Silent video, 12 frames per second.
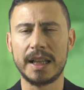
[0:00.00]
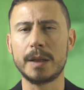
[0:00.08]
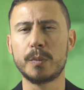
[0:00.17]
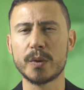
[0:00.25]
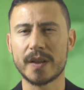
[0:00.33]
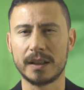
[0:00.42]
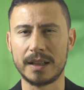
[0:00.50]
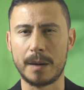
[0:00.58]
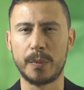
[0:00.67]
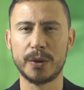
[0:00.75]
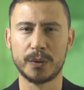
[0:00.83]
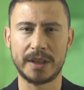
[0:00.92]
e busca dar
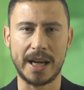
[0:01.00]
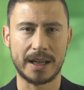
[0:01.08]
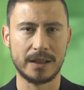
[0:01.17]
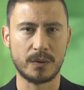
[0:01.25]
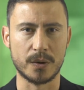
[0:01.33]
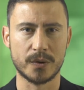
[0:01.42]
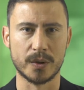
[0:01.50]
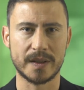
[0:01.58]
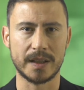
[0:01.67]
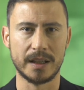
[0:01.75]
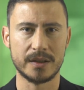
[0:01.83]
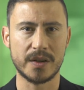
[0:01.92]
apoio técnico aos
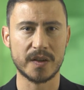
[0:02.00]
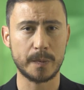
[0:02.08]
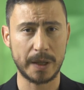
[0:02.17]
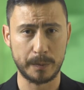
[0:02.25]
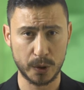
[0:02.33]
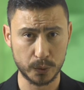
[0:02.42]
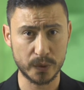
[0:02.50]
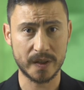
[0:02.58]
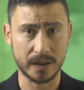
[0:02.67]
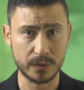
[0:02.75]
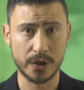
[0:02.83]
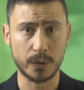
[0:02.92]
docentes para a
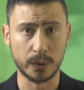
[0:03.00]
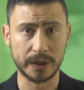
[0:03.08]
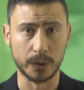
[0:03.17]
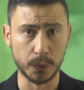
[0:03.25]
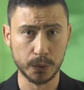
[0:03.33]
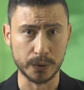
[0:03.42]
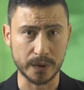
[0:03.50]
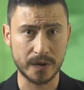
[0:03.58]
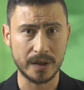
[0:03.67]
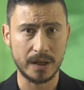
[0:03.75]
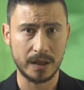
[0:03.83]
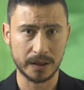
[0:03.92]
produção de conteúdos
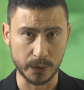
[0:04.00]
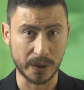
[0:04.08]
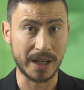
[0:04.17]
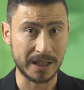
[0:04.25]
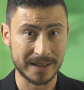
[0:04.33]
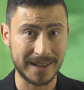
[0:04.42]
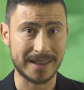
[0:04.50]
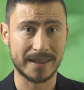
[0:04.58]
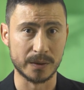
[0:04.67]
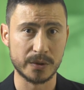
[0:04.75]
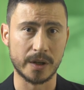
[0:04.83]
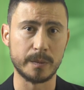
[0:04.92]
e
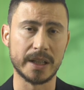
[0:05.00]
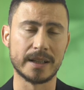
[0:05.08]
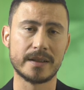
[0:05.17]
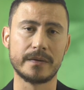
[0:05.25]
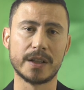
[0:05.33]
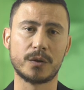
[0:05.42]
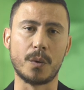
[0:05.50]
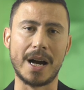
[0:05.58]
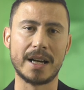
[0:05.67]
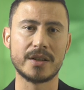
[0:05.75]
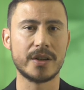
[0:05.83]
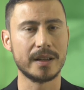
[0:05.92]
organização de ambientes
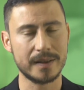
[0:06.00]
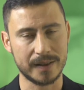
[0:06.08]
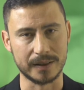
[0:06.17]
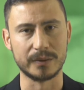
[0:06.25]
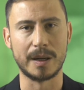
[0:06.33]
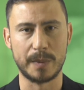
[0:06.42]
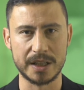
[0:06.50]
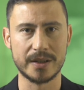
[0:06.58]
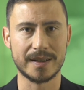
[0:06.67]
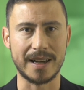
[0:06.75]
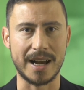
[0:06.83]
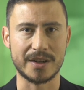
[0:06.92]
virtuais de ensino e
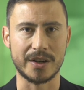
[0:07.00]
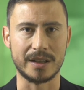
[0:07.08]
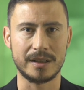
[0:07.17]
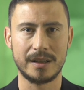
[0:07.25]
aprendizagem.